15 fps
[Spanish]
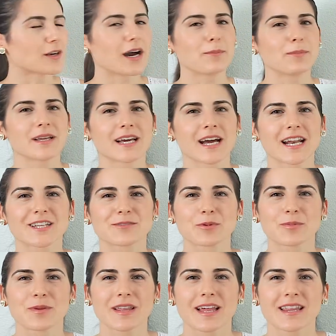aplicar las
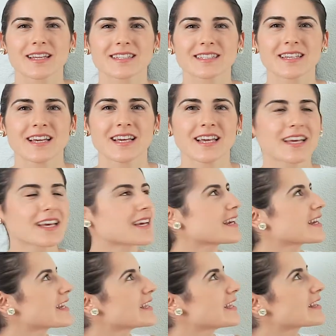propiedades
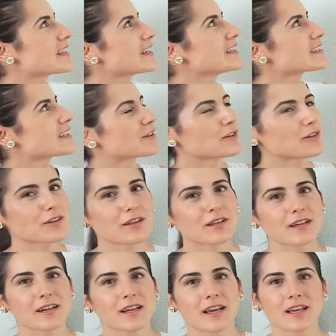que ya tenéis que
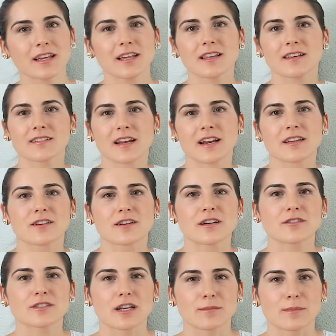conocer y
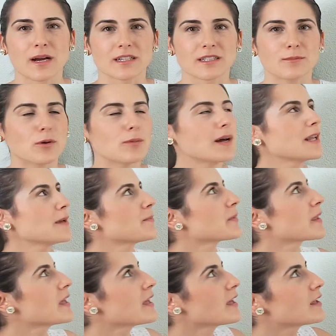desarrollarlos al máximo, ¿vale?
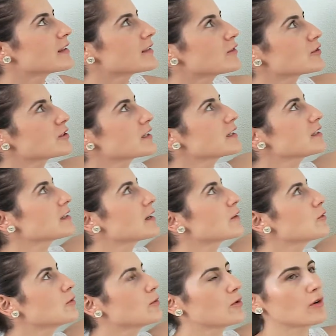2x
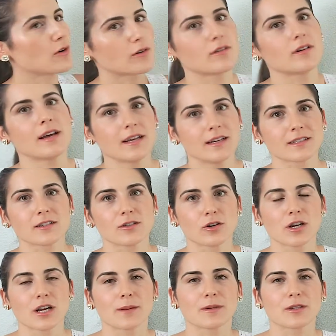al cubo es
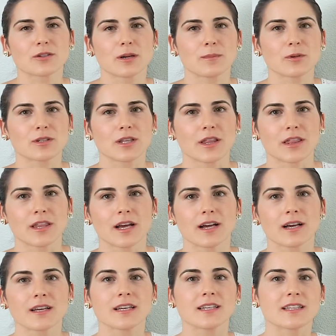lógicamente una
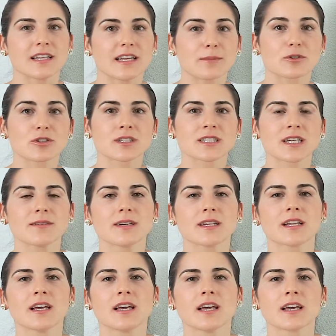potencia. Y tenemos que
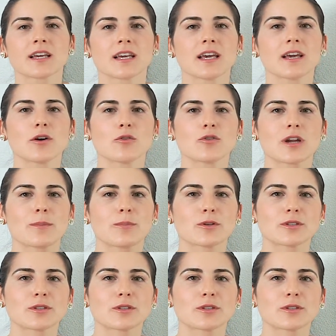saber que una